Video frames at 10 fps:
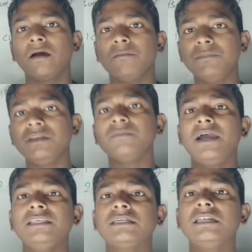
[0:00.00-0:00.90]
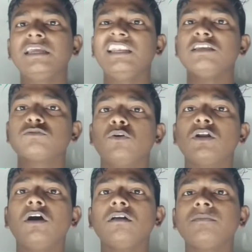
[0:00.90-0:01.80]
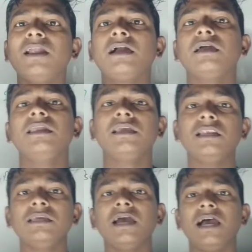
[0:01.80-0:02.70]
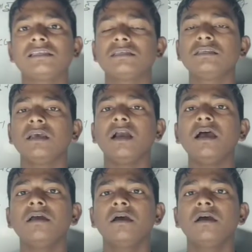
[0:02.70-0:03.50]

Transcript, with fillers: मिनिमाइज करने के लिए छोटा और बड़ा करने के लिए आईसीजी का